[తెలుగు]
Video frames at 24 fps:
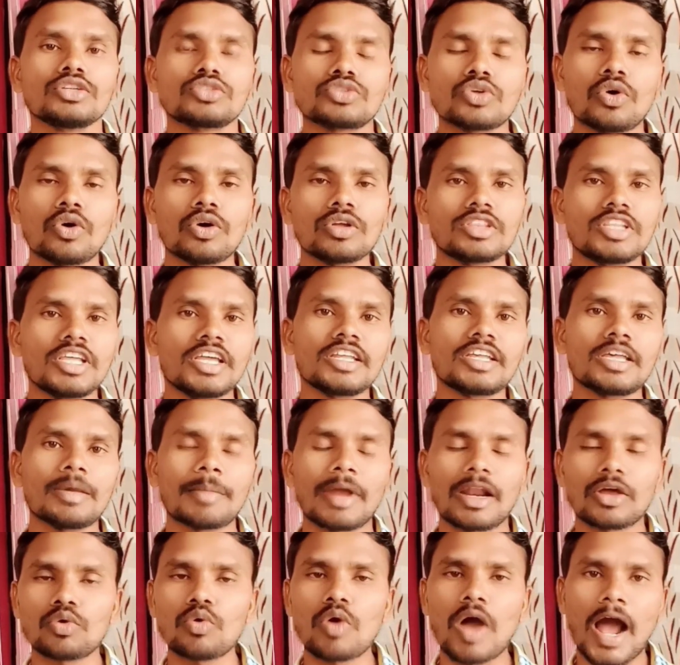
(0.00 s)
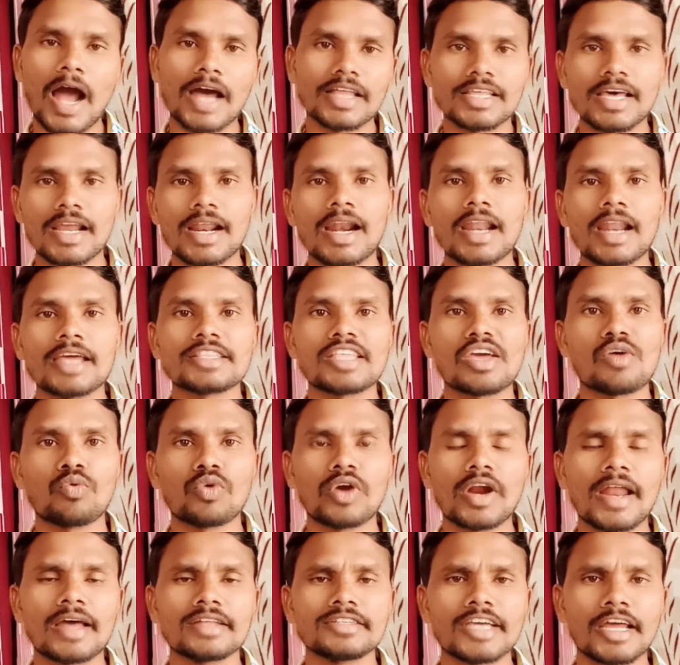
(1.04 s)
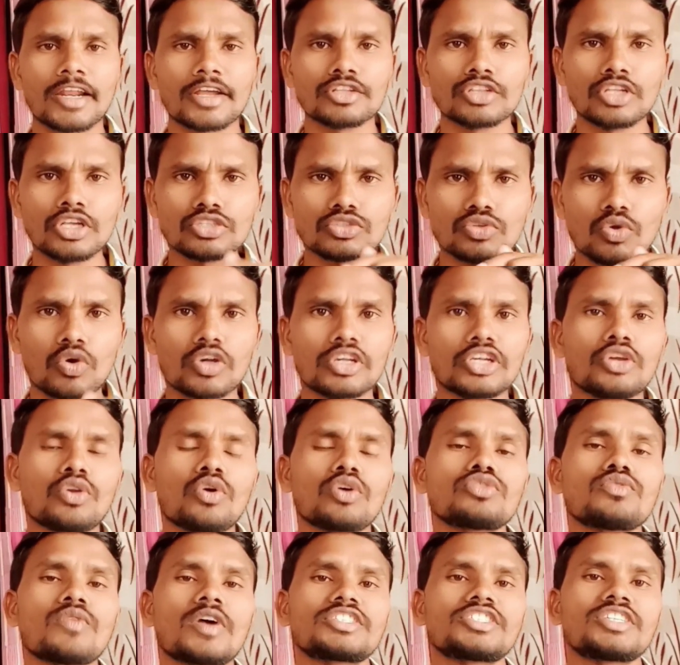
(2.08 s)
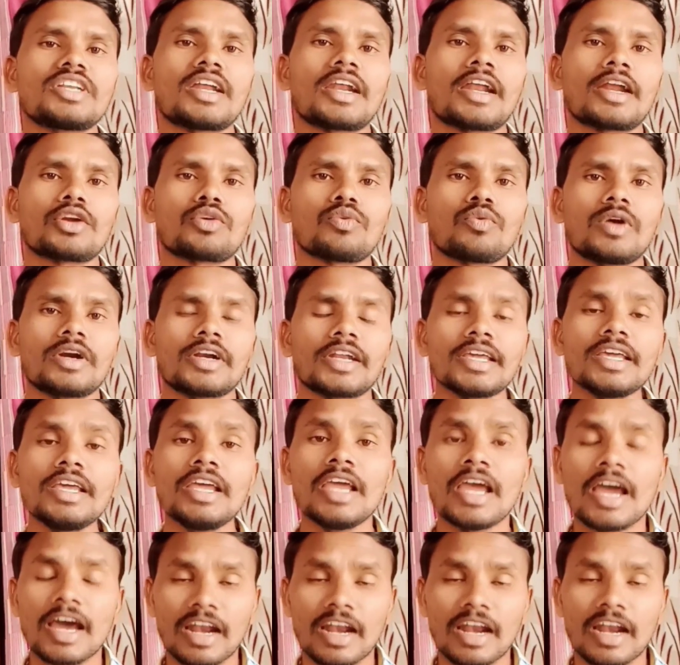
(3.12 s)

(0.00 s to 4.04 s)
సో దీనికి మనకు ఆధారాలు అయితే ఉండడం జరిగింది సో ఈ రోజు వచ్చినటువంటి